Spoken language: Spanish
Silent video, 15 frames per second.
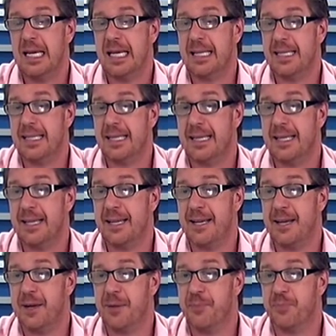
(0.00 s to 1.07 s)

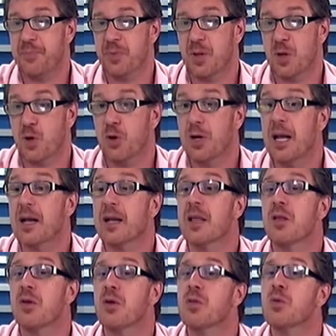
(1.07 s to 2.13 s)
este, con
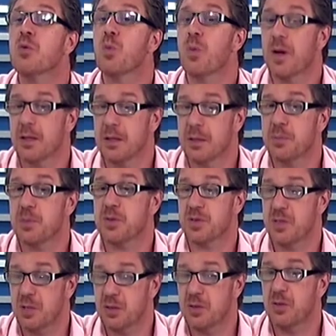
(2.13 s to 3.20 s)
alrededor de un
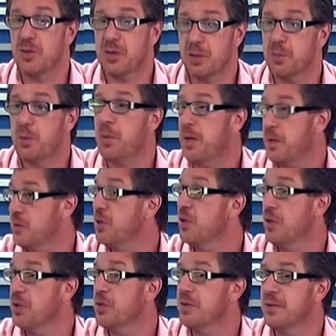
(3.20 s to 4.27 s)
40% de
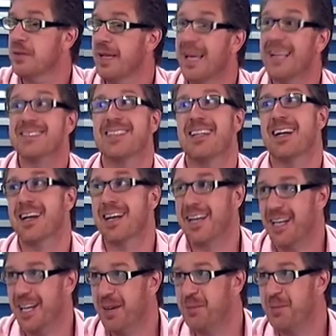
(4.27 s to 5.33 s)
población
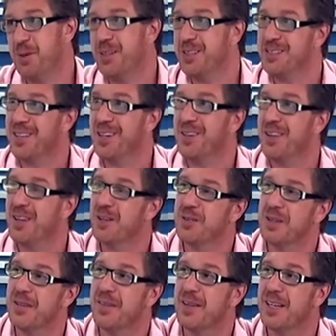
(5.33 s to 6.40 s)
extranjera, por decirlo de alguna